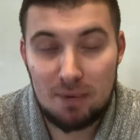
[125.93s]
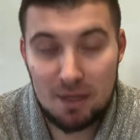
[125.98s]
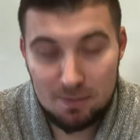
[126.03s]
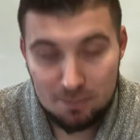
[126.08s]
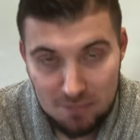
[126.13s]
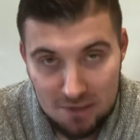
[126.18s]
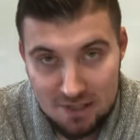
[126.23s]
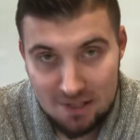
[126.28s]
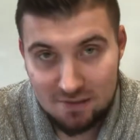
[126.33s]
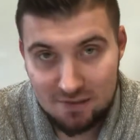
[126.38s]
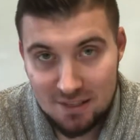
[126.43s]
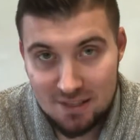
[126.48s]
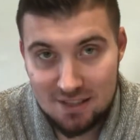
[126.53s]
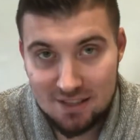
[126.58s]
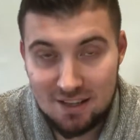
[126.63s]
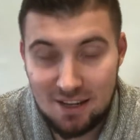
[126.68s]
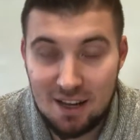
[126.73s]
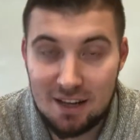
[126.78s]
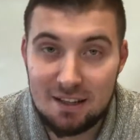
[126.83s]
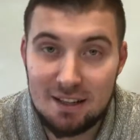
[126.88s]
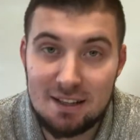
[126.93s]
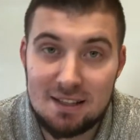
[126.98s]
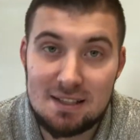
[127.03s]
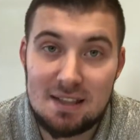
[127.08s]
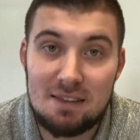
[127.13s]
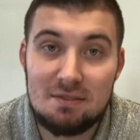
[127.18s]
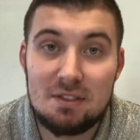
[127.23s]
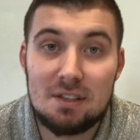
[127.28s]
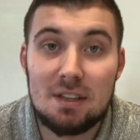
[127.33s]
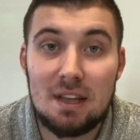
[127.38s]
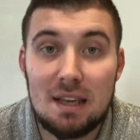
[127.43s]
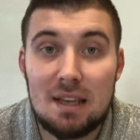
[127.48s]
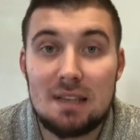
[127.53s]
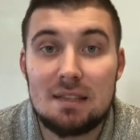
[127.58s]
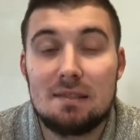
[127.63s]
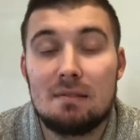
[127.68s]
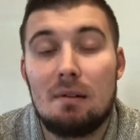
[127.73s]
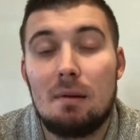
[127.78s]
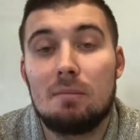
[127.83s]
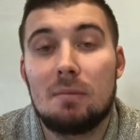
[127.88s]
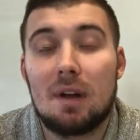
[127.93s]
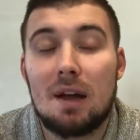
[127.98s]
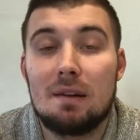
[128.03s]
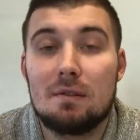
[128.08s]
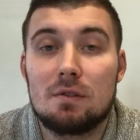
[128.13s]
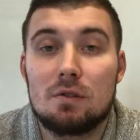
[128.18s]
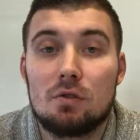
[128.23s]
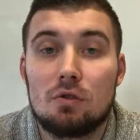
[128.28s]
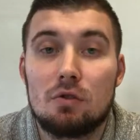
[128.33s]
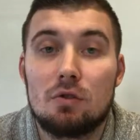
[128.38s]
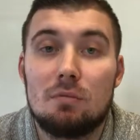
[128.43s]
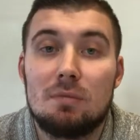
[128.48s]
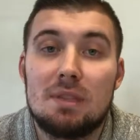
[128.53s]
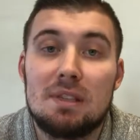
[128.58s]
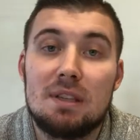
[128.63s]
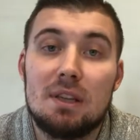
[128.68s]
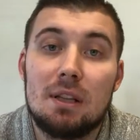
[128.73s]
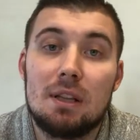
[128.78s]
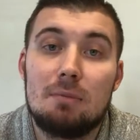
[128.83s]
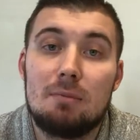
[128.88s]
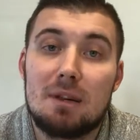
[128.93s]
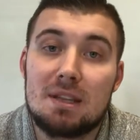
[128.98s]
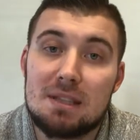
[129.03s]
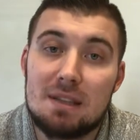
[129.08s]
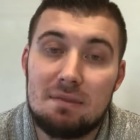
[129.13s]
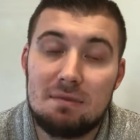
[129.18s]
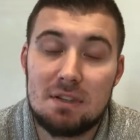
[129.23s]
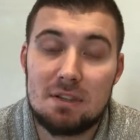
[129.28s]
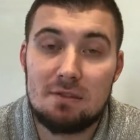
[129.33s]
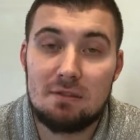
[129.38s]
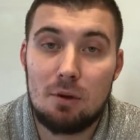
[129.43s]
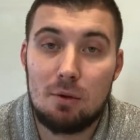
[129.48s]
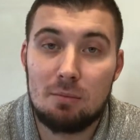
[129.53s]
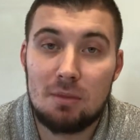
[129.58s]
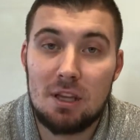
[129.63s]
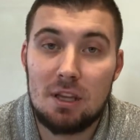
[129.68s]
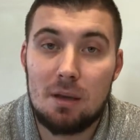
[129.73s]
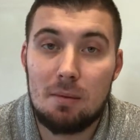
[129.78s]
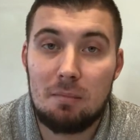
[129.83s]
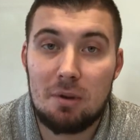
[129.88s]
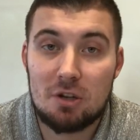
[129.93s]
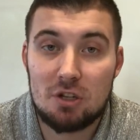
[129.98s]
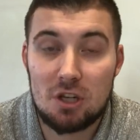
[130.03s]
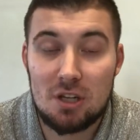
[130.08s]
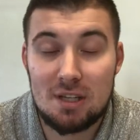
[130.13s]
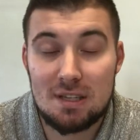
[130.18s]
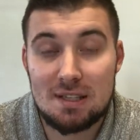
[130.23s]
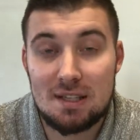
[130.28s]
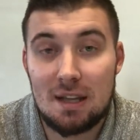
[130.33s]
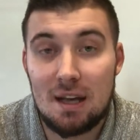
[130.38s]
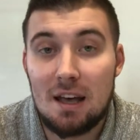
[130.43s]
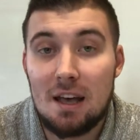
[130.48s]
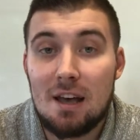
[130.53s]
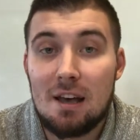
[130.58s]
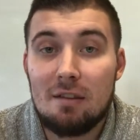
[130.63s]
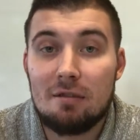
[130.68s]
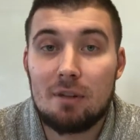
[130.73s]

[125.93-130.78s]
подписывайтесь на канал, ставьте лайк, если вам нравится то, что мы делаем, оставьте свое мнение, пожалуйста, пожалуйста,